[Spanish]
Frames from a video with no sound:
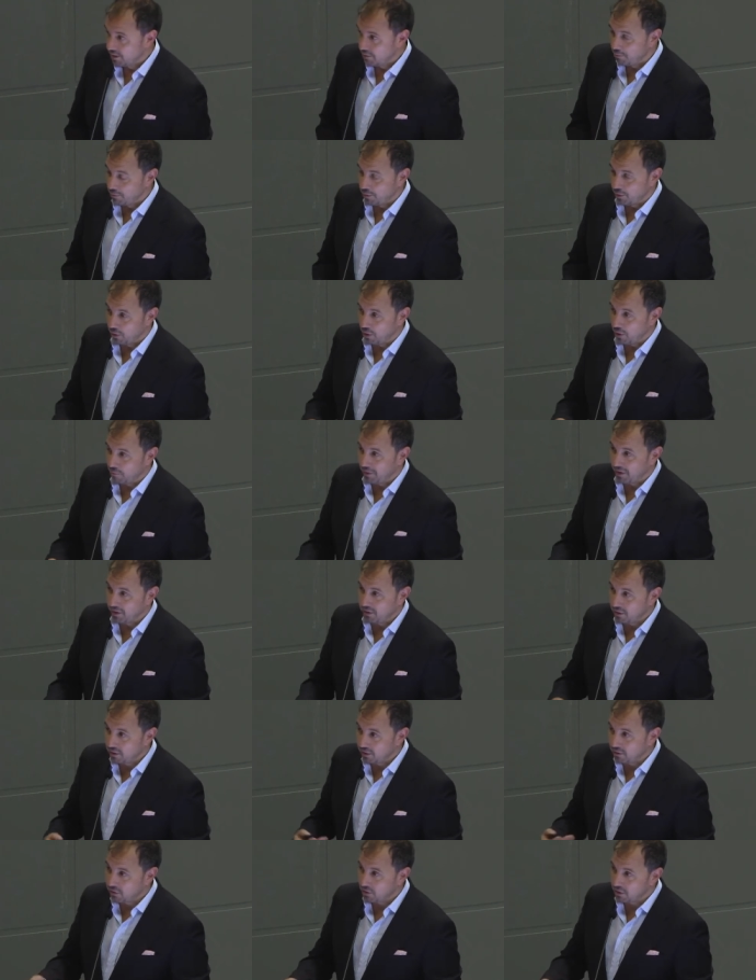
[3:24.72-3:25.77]
Pero aparte
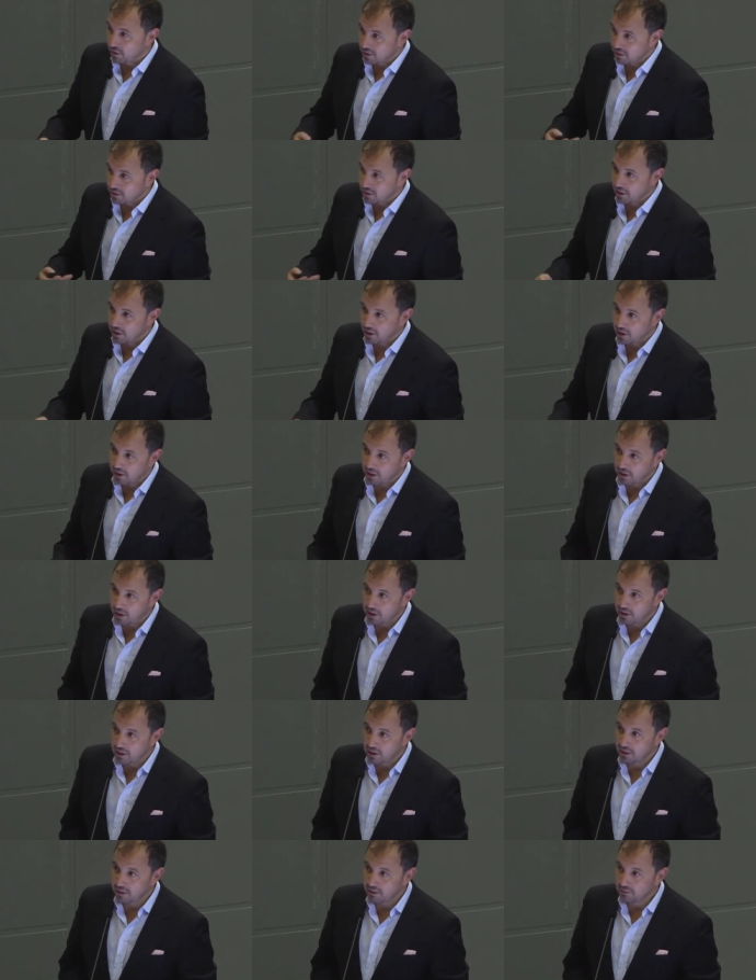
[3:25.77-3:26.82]
de toda
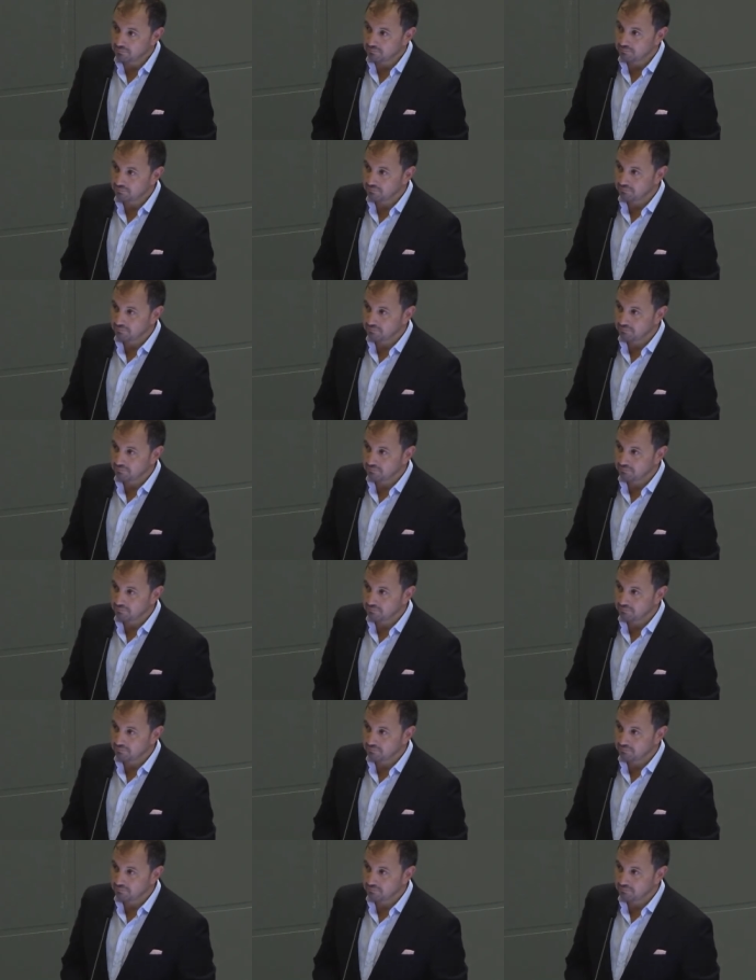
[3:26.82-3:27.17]
esta